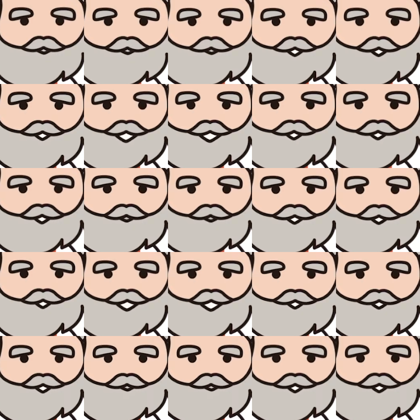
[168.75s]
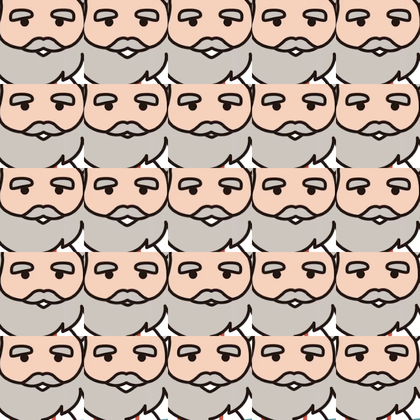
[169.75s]
私は今は
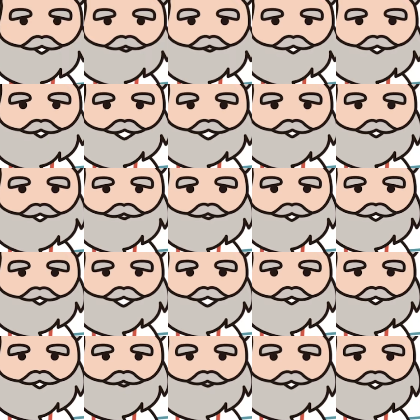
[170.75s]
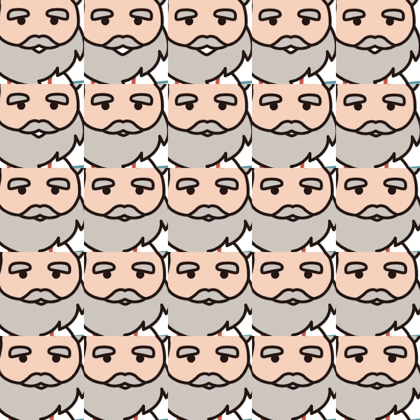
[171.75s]
札幌に住んでいますが